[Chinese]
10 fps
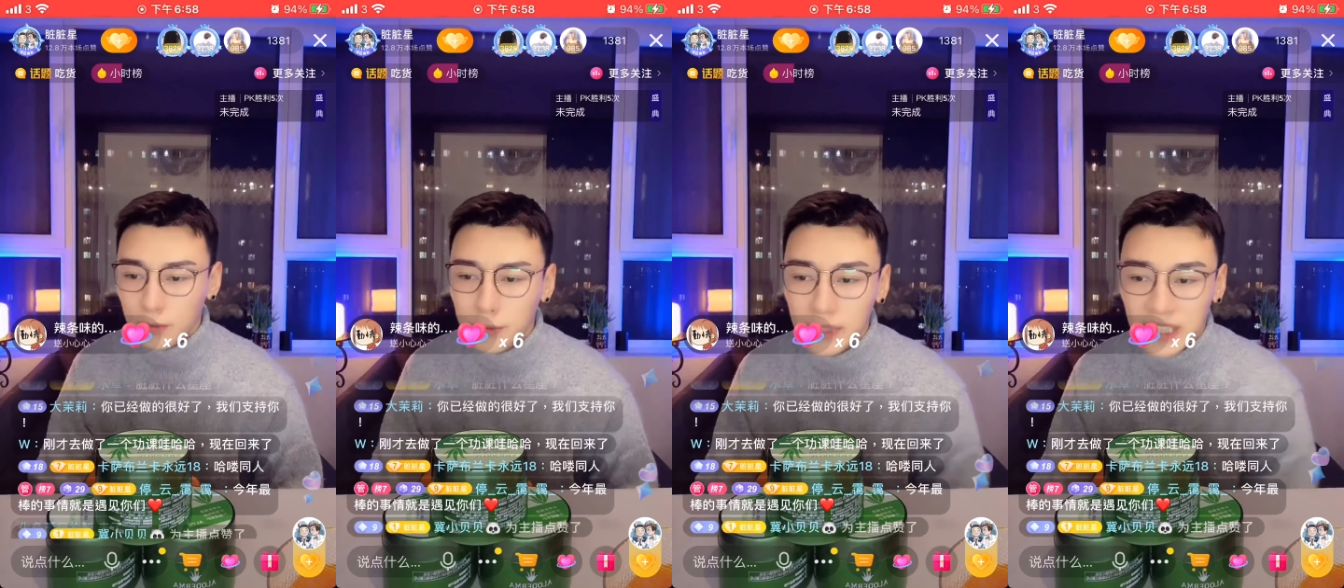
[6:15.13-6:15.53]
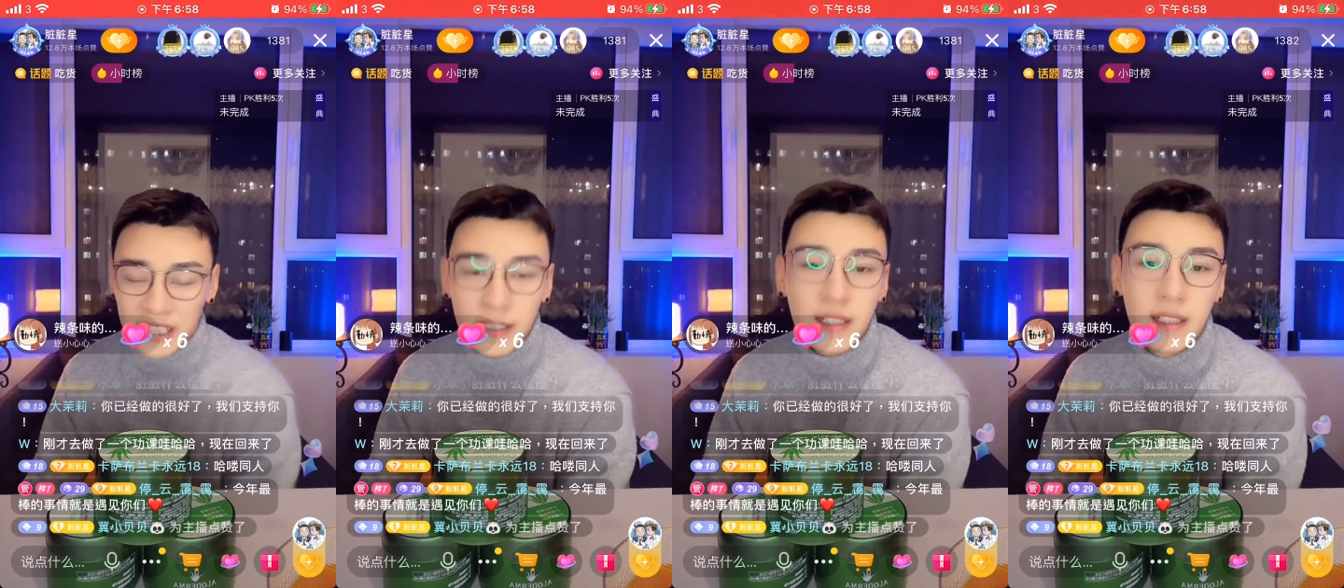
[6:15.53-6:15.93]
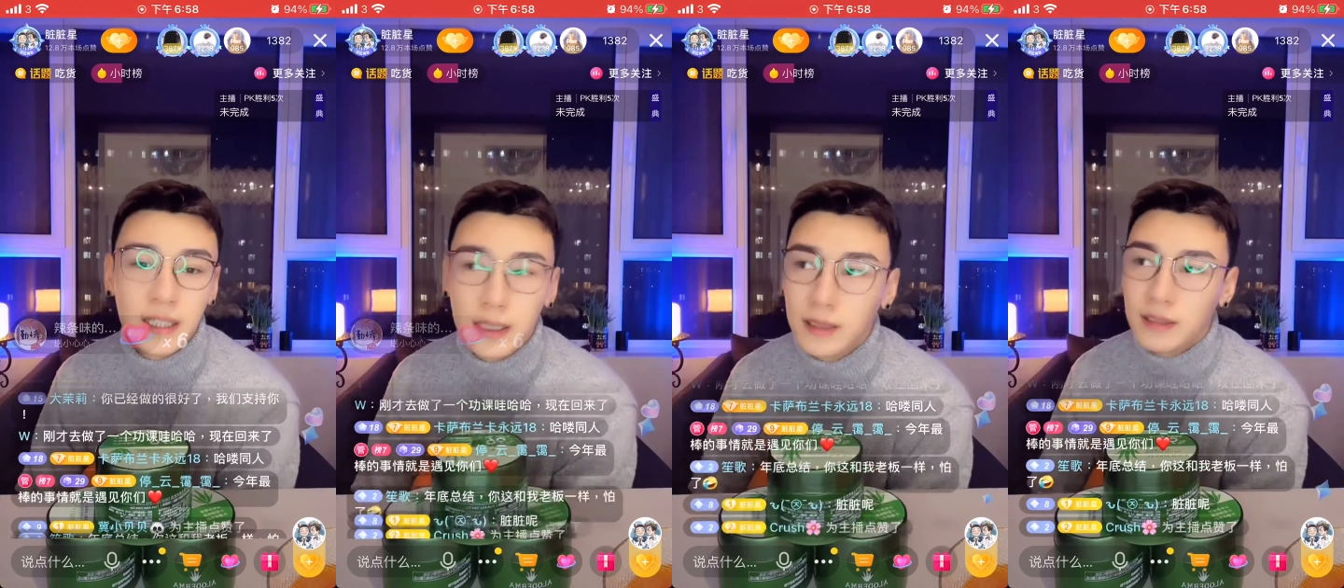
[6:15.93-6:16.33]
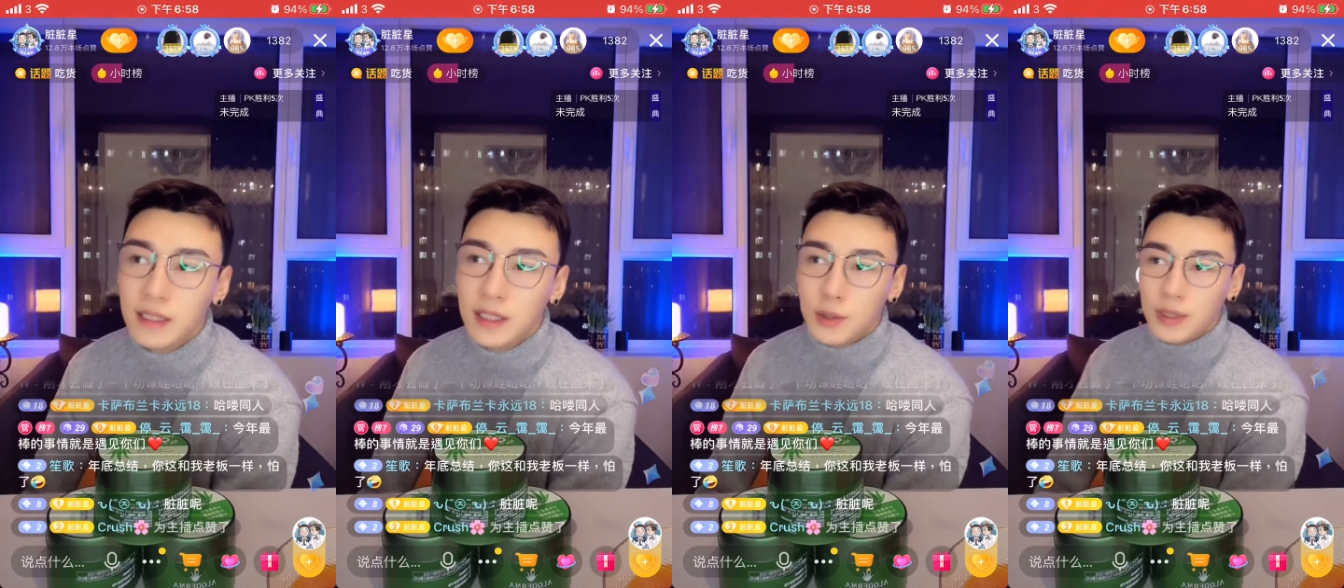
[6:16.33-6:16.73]
就是你这个人，
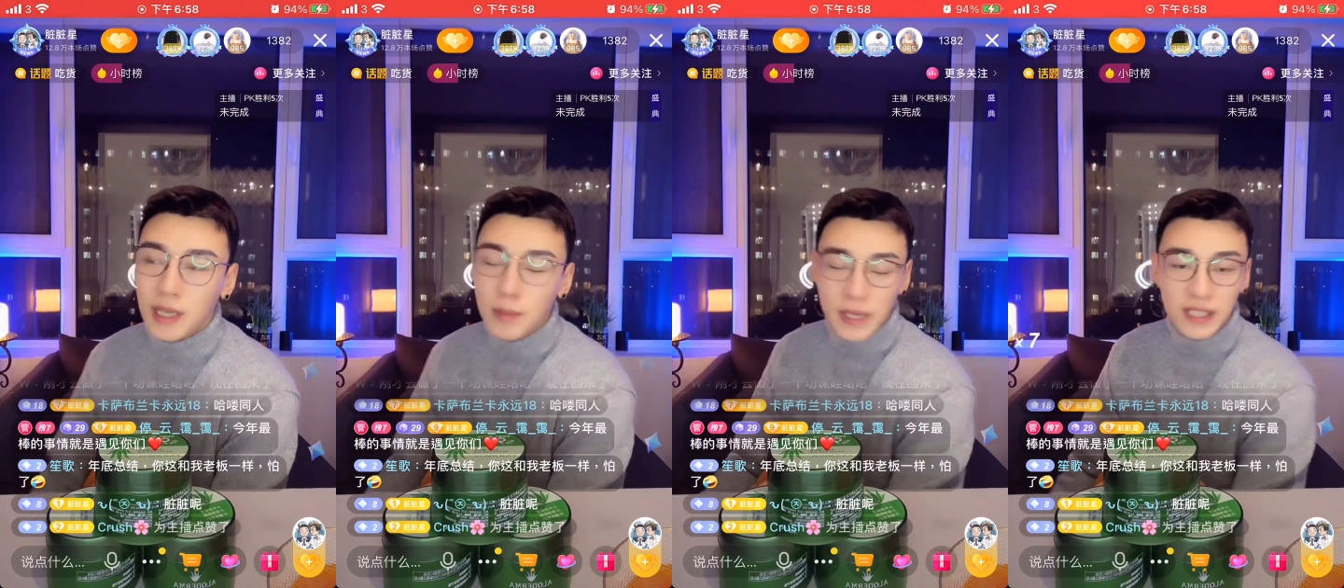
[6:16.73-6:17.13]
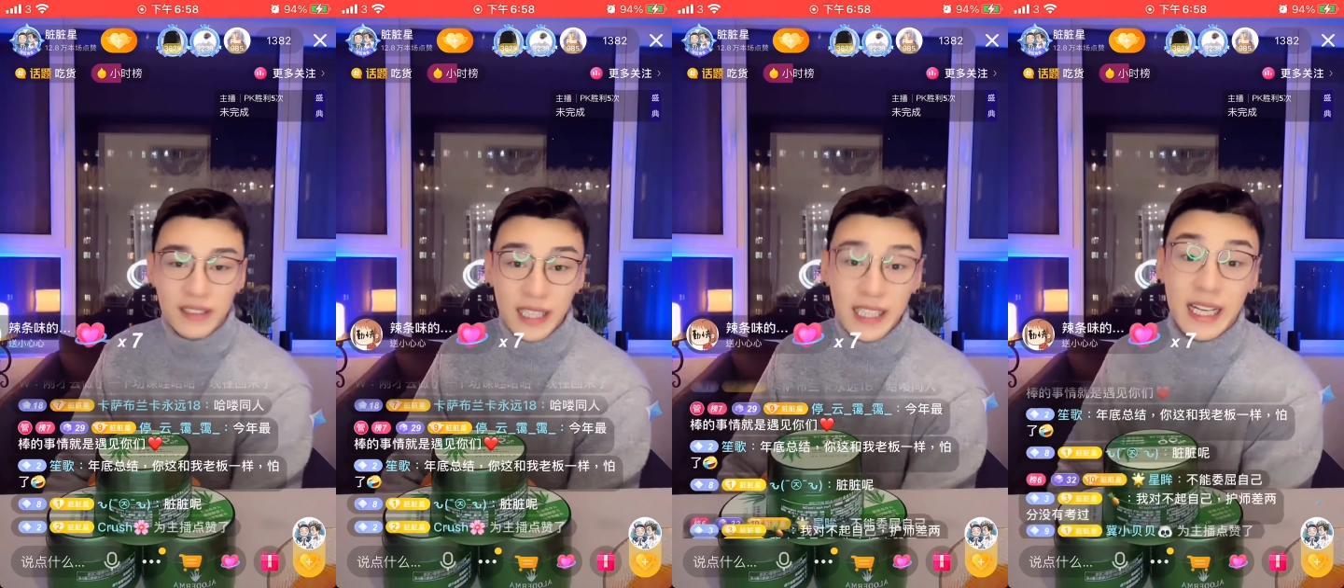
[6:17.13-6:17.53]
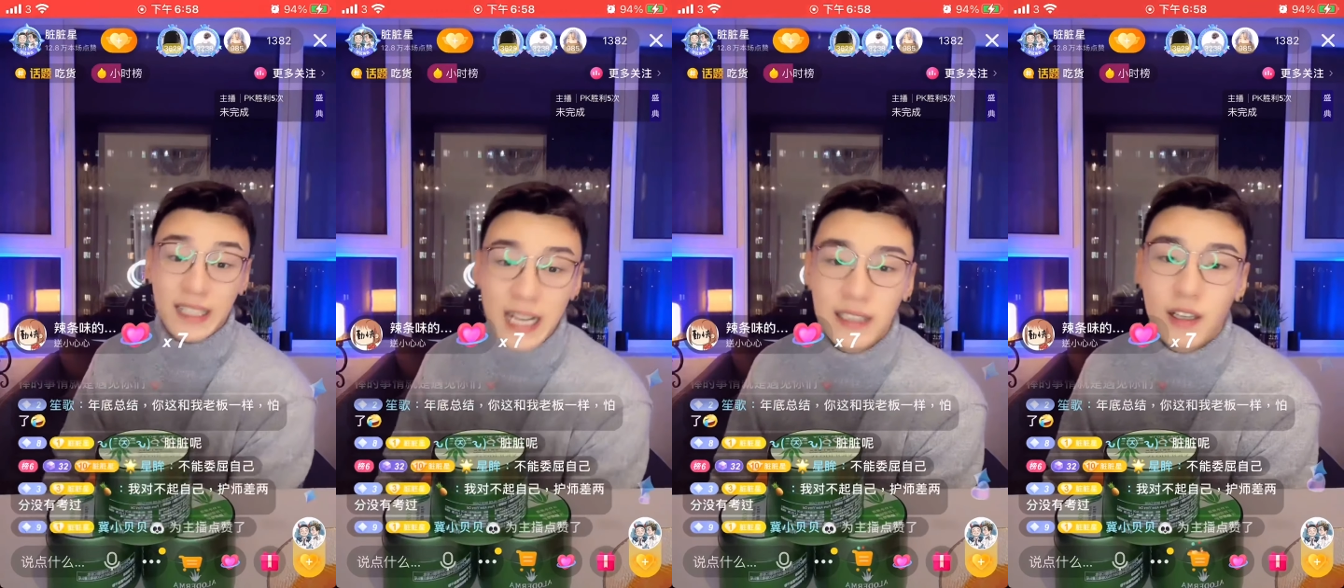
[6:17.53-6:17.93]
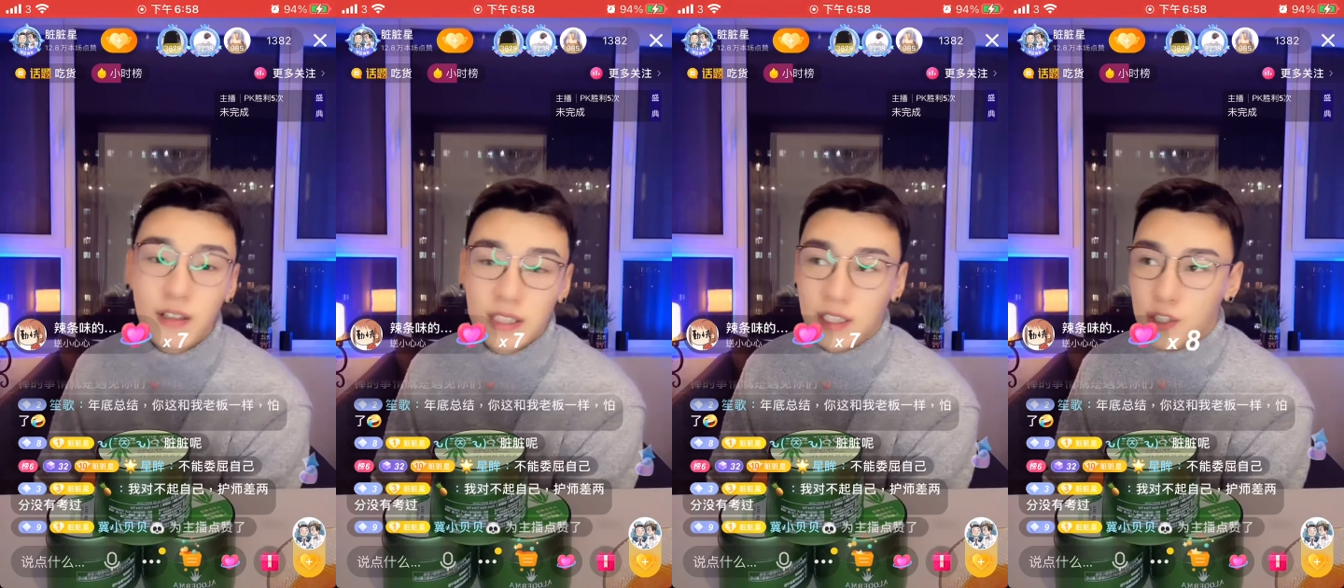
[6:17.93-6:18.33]
就当别人第一眼看
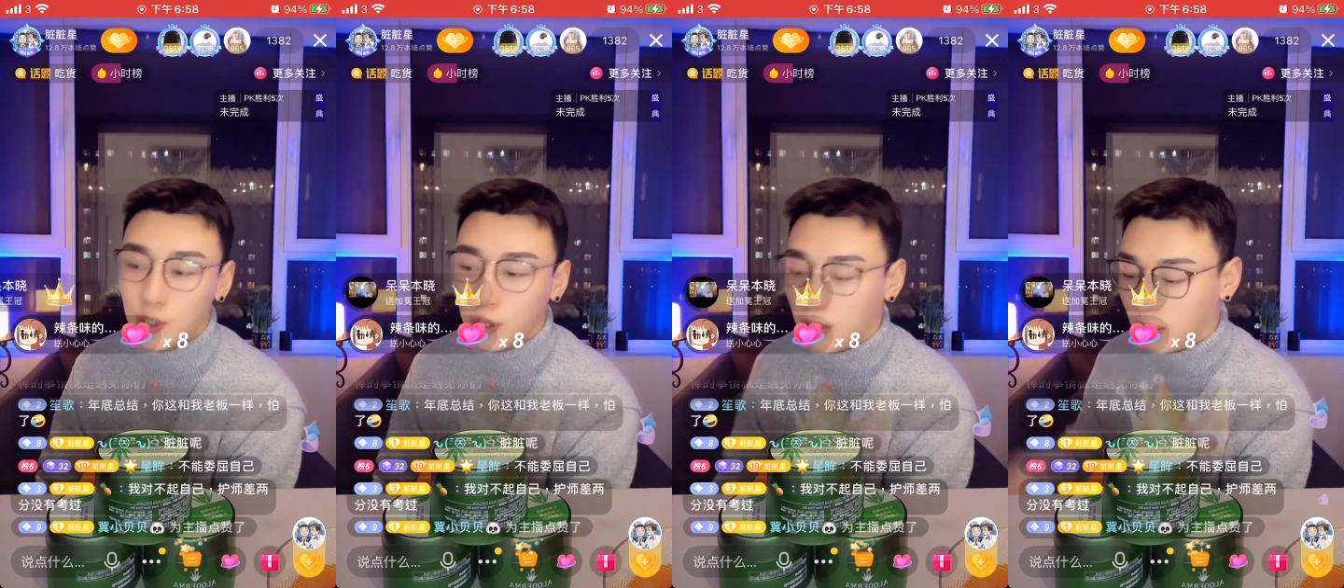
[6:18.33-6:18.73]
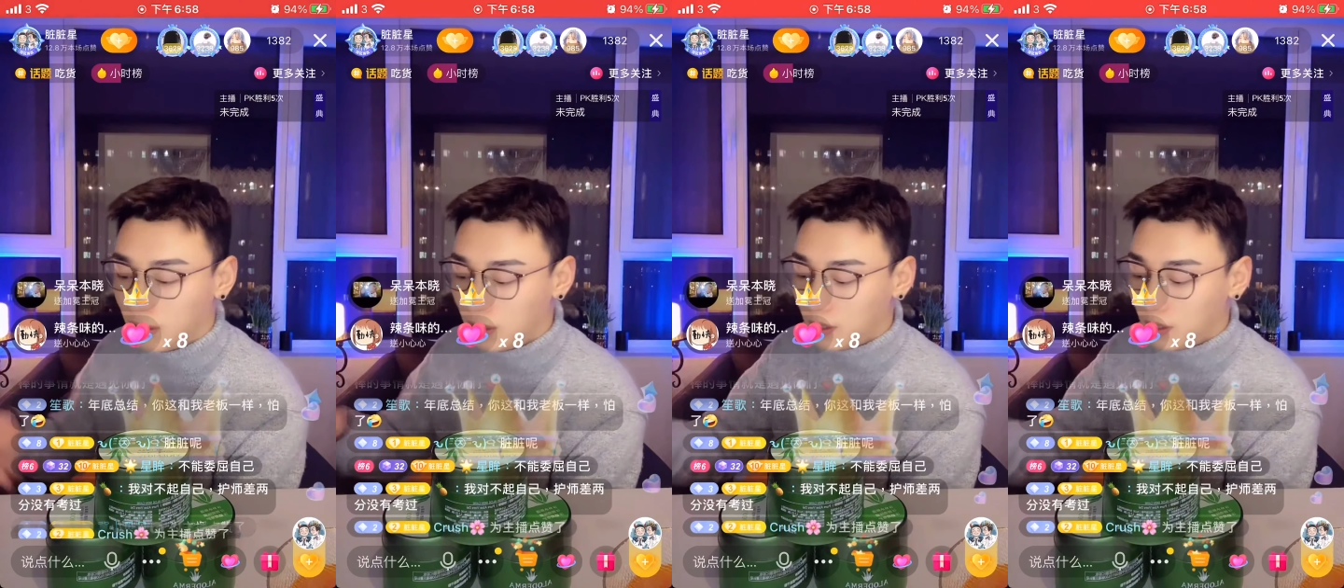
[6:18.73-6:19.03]
到你的时候，